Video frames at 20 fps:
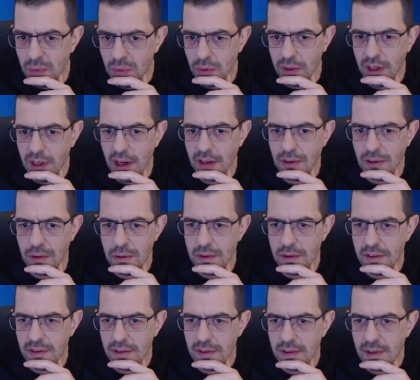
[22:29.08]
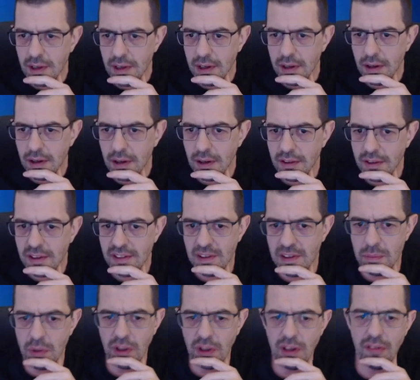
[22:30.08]
radius, d'accord Ça, c'est
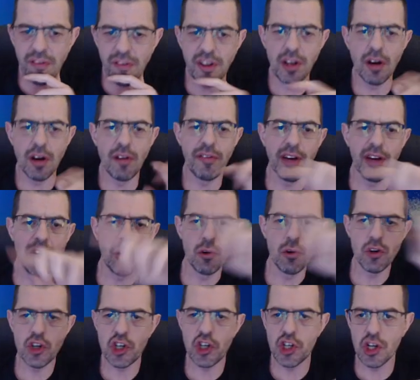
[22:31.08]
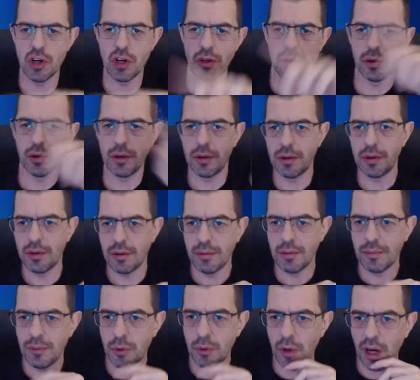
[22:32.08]
pour définir en fait le champ
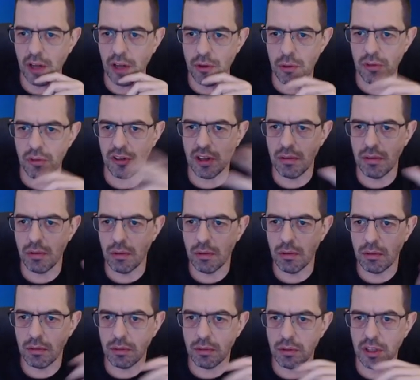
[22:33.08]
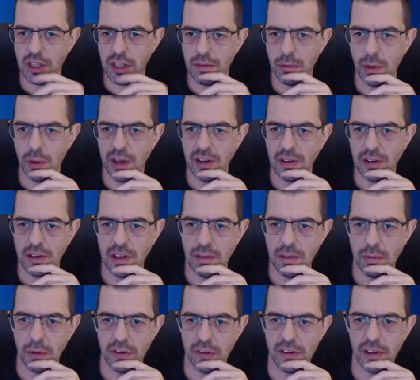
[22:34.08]
de, radius qui vont, qui, vont, qui
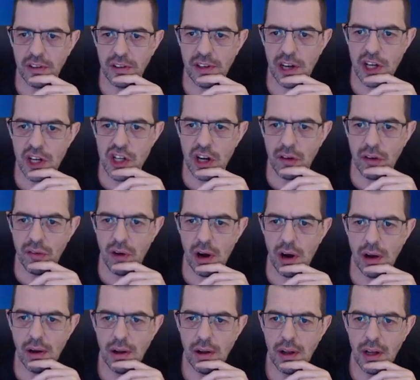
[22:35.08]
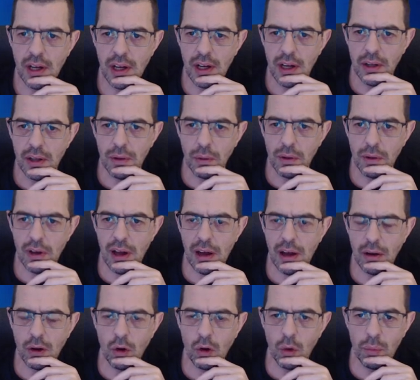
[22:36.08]
vont sortir à chaque fois. Donc
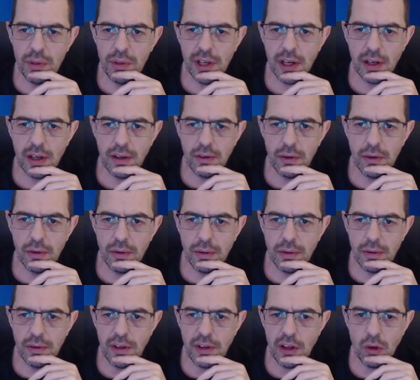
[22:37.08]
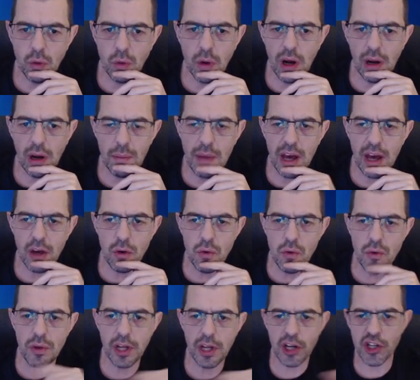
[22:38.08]
là, combien d'étoiles ben,
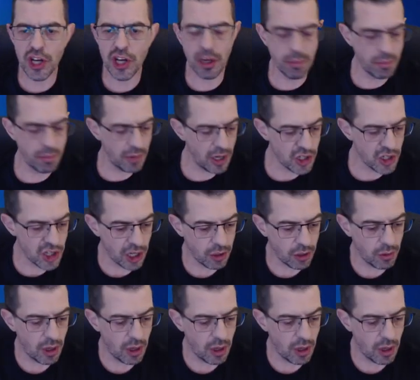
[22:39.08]
Une à chaque, à, chaque,